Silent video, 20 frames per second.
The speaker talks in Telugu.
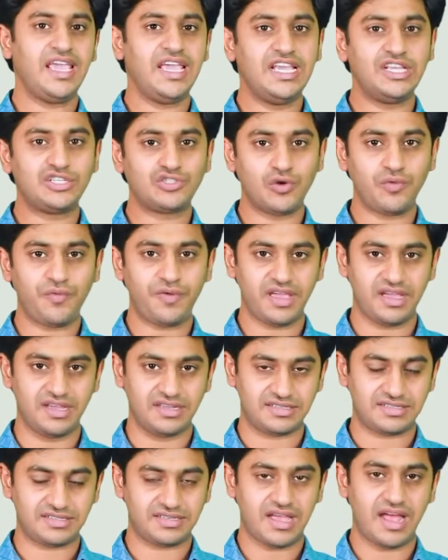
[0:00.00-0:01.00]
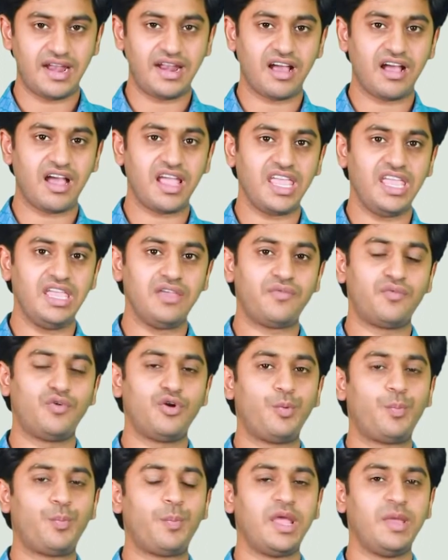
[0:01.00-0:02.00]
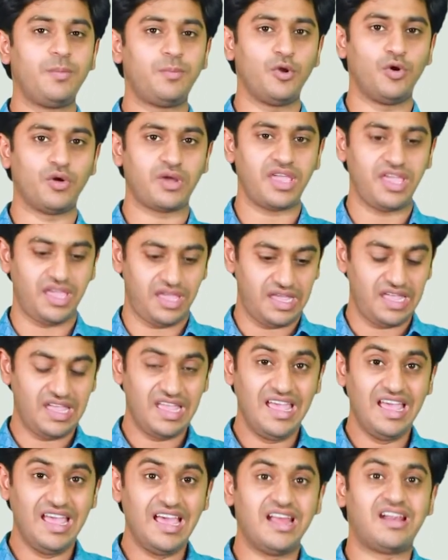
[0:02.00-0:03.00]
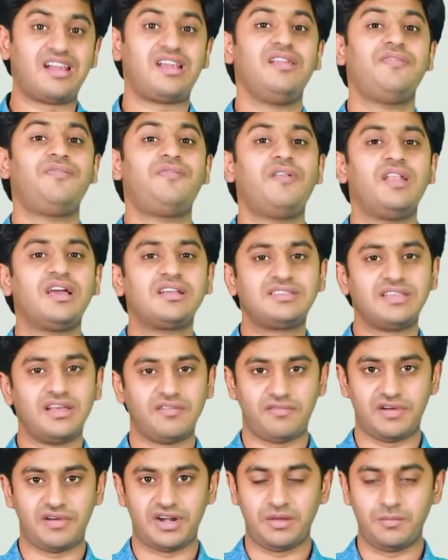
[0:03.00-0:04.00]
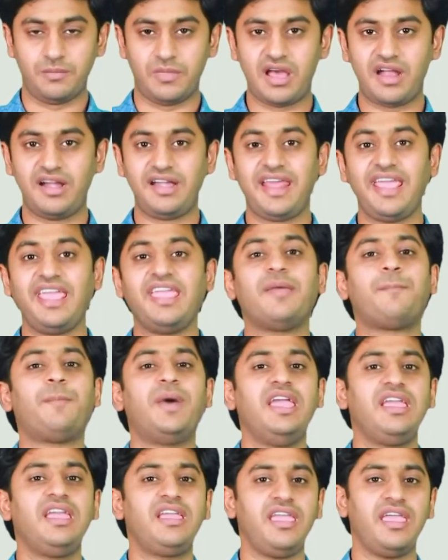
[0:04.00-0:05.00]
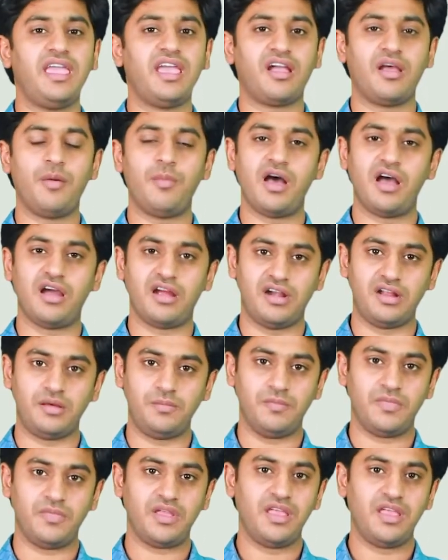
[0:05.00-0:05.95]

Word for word: ఈసోఫేగస్ అనగా ఈ ఫుడ్ పైప్లోకి రిఫ్లక్స్ అవ్వడం అంటే పైకి ఎగబాగడం